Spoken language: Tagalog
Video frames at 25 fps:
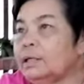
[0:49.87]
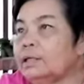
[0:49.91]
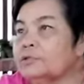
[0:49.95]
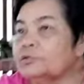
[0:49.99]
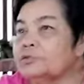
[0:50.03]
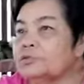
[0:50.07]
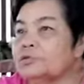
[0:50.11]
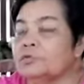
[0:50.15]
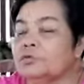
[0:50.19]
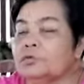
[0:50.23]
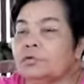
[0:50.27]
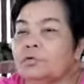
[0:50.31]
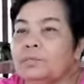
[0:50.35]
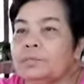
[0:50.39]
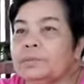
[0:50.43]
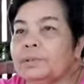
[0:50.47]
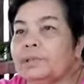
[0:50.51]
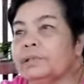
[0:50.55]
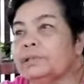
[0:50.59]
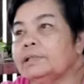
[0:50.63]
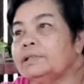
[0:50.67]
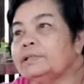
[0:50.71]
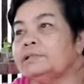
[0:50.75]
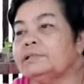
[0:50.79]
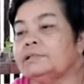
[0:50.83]
Lisod ko
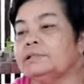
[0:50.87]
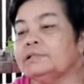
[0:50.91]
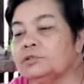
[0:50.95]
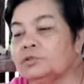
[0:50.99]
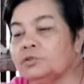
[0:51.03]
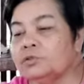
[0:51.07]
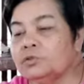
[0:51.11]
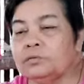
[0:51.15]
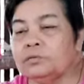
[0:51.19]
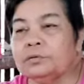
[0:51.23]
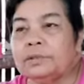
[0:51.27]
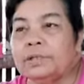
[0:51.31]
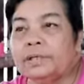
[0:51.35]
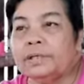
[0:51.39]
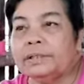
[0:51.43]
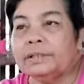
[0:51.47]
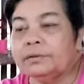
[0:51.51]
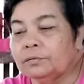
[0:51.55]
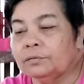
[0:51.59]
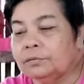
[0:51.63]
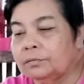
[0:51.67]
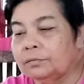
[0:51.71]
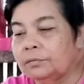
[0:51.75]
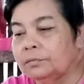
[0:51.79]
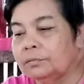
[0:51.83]
makadesisyon
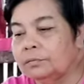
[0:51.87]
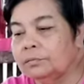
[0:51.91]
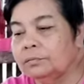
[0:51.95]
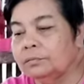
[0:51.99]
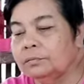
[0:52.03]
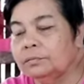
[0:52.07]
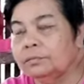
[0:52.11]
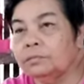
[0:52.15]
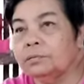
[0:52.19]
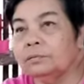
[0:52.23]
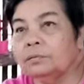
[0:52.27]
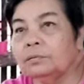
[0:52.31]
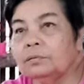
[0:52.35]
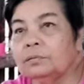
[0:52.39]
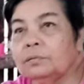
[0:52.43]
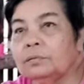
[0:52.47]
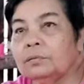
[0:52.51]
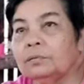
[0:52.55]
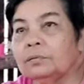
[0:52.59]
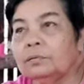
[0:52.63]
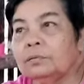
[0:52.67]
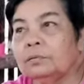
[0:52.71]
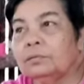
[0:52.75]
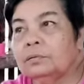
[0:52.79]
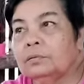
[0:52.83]
dayon.
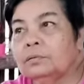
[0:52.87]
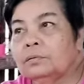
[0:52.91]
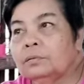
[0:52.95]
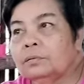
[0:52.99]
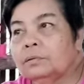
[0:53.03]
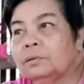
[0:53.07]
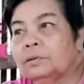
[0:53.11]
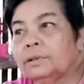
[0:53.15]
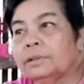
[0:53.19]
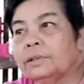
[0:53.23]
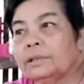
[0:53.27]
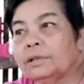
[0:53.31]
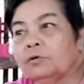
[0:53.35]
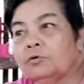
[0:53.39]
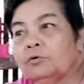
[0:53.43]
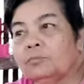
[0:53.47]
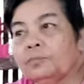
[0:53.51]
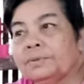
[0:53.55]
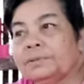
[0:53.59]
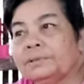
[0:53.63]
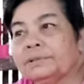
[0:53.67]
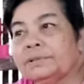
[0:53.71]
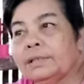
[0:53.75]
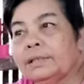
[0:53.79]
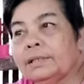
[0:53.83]
Kaya ako
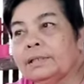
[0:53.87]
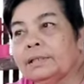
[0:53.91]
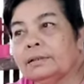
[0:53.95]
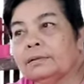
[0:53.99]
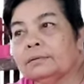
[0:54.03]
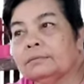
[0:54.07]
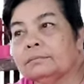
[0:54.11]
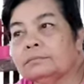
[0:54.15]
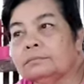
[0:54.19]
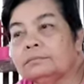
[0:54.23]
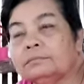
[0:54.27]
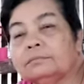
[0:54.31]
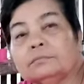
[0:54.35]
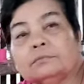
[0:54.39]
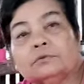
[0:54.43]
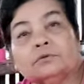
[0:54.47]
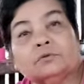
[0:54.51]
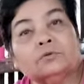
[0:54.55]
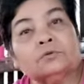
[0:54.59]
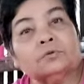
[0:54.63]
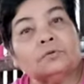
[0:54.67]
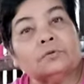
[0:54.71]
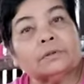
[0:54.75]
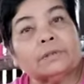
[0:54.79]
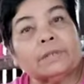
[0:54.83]
pa silang
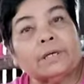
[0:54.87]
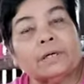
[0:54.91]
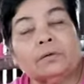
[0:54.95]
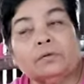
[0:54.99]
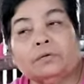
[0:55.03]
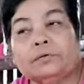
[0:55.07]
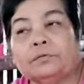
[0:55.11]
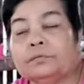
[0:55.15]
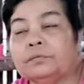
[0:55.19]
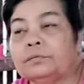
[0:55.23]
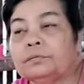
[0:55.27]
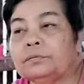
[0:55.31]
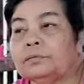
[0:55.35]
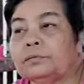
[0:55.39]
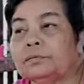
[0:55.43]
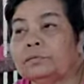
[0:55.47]
konsultahon.